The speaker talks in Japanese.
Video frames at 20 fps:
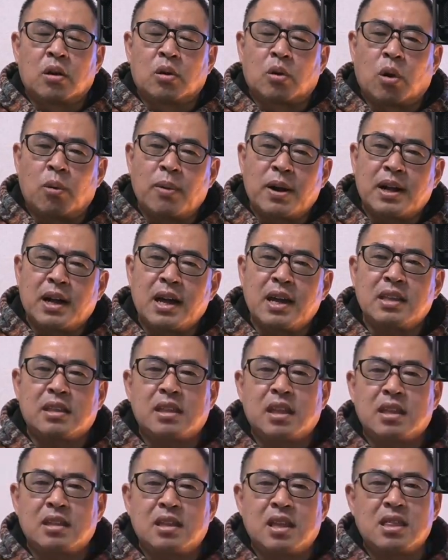細かい
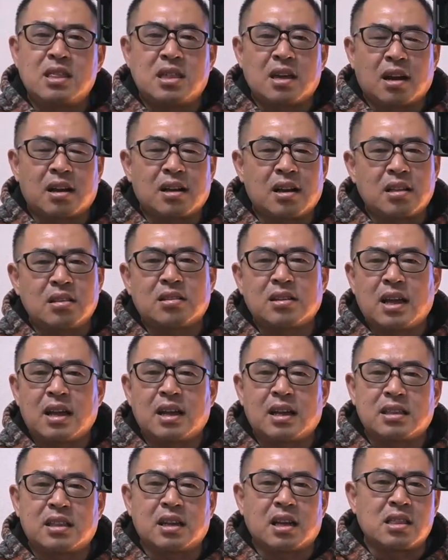点で若干使い
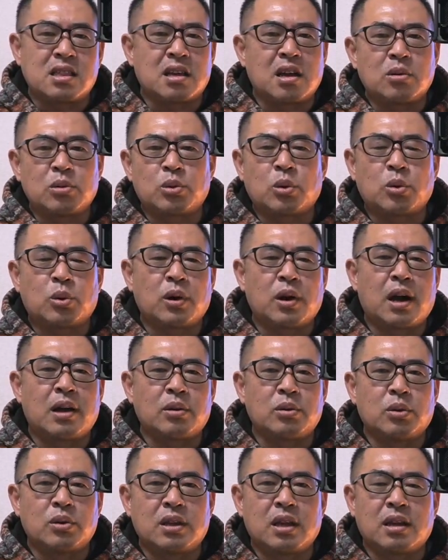勝手が違うところがある
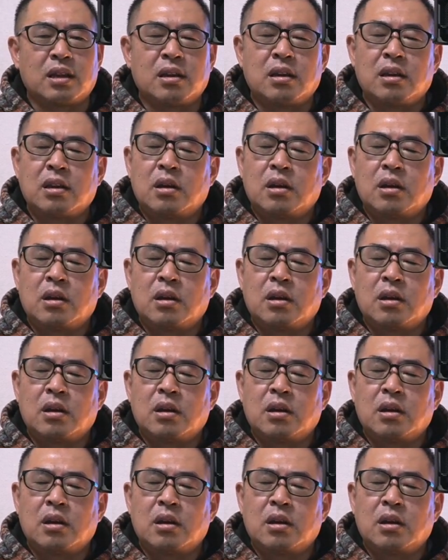ので、